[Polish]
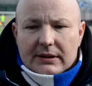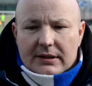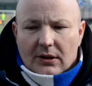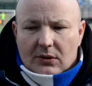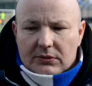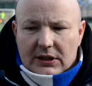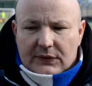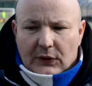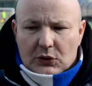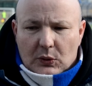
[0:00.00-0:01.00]
Y, Sokół nie
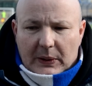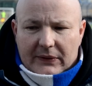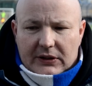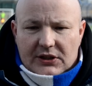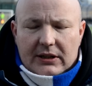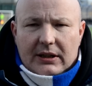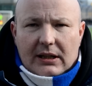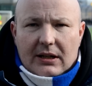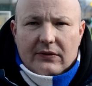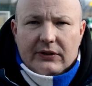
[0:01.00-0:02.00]
stworzył prawie żadnej
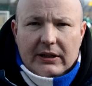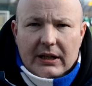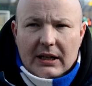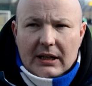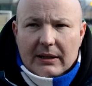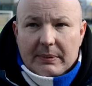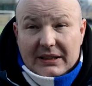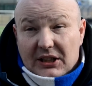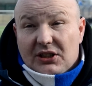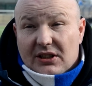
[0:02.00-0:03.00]
klarownej,
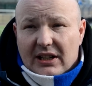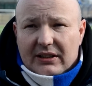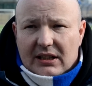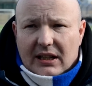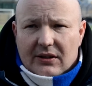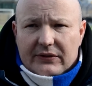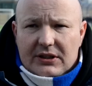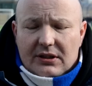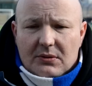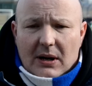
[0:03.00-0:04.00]
praktycznie żadnej
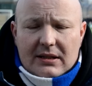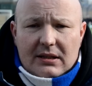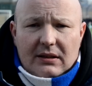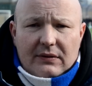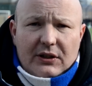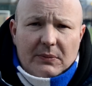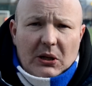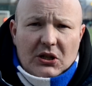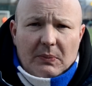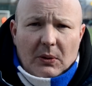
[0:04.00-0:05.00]
klarownej sytuacji w tej
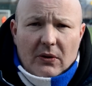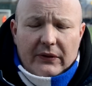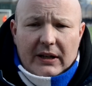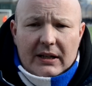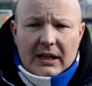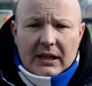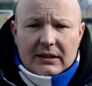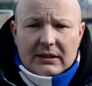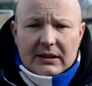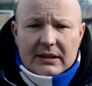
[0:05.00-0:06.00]
pierwszej połowie.
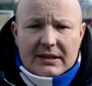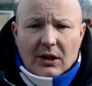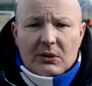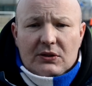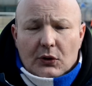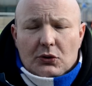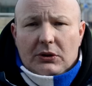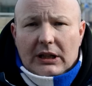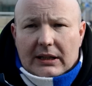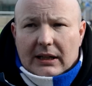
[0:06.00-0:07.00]
Y, Stomil
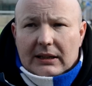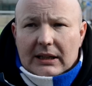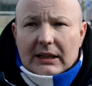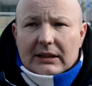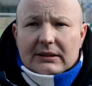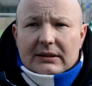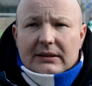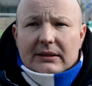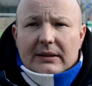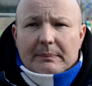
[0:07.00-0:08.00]
stworzył kilka.
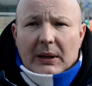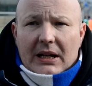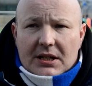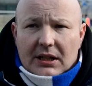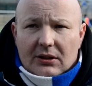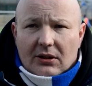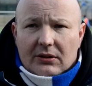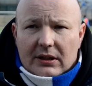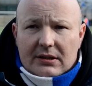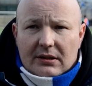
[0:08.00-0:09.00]
Pierwszej
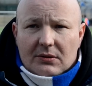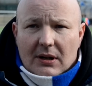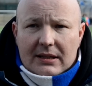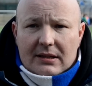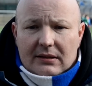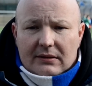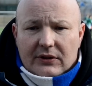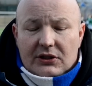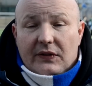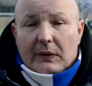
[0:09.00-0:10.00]
dogodnej sytuacji,
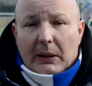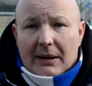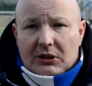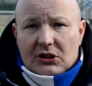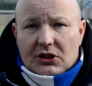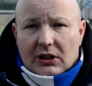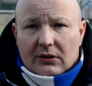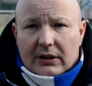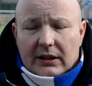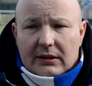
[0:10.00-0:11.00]
właściwie bramki
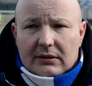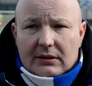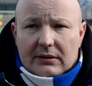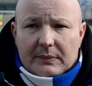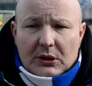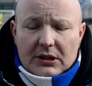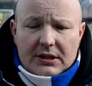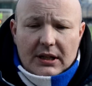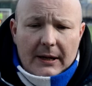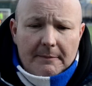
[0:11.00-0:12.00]
strzelonej przez